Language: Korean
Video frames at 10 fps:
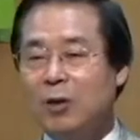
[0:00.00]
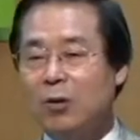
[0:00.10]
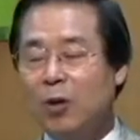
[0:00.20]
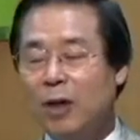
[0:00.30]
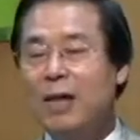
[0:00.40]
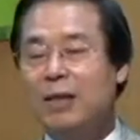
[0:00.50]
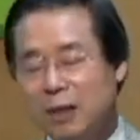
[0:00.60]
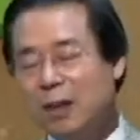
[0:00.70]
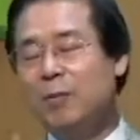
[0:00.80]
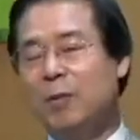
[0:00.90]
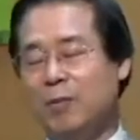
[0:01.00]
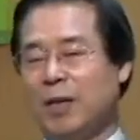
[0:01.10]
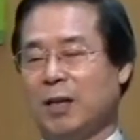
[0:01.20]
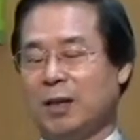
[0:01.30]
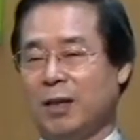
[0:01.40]
또 하나의
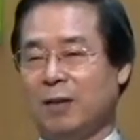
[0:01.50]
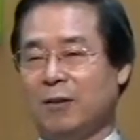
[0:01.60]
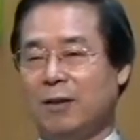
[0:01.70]
그림입니다. 이렇게.